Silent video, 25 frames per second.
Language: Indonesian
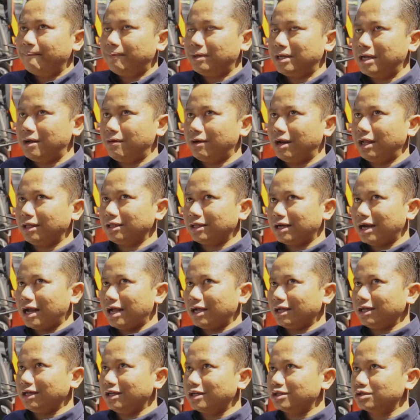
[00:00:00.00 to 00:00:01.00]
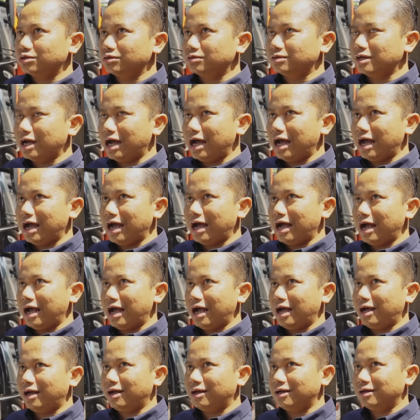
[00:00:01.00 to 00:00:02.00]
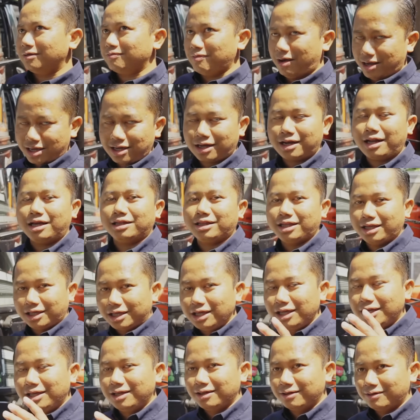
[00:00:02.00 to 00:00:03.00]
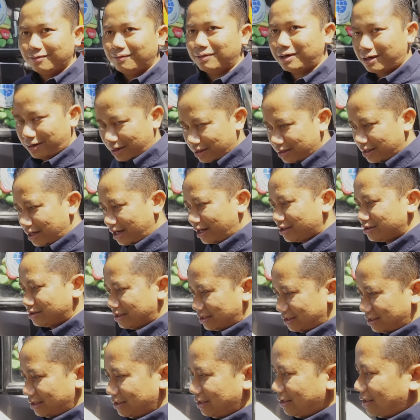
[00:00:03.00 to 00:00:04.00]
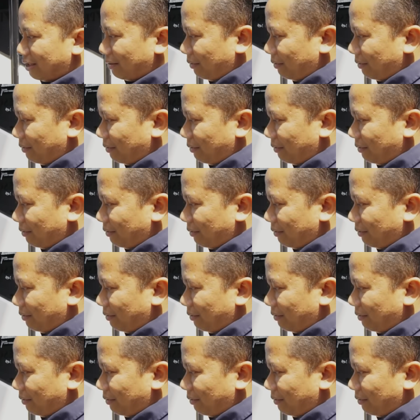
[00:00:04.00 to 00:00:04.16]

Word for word: Penawaran terakhir sudah banyak lah tinggi. Penawaran terakhir sudah tinggi